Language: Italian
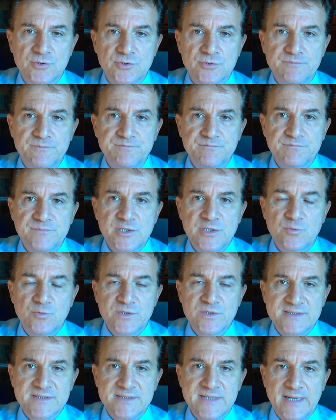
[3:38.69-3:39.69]
eh, di
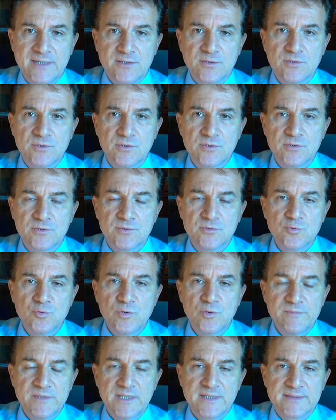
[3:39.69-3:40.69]
quest'anno
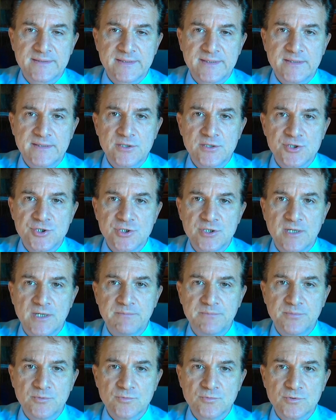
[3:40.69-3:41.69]
2013 eh,
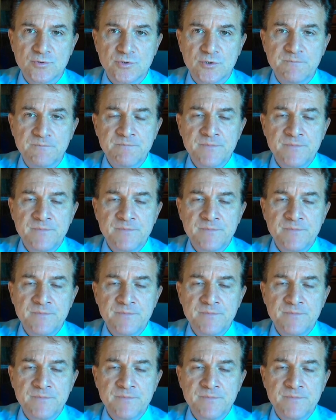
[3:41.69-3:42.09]
appunto.